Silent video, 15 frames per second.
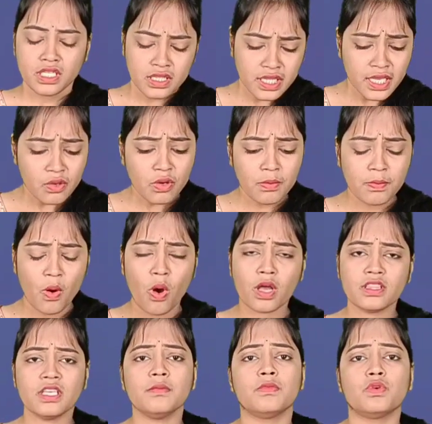देखो
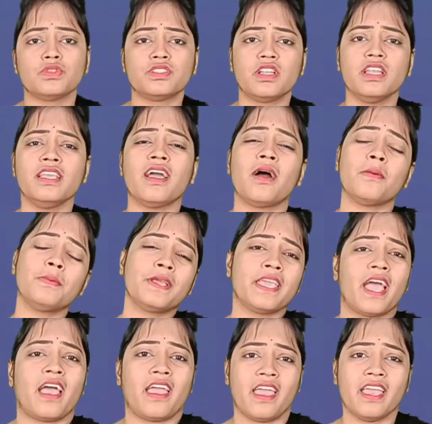बहुत ही मोस्टली अब
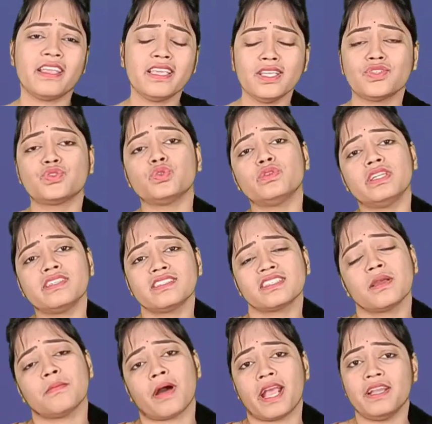क्या है कि स्टूडेंट्स
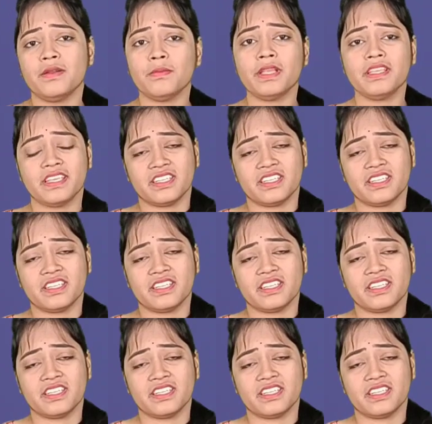के माइंड में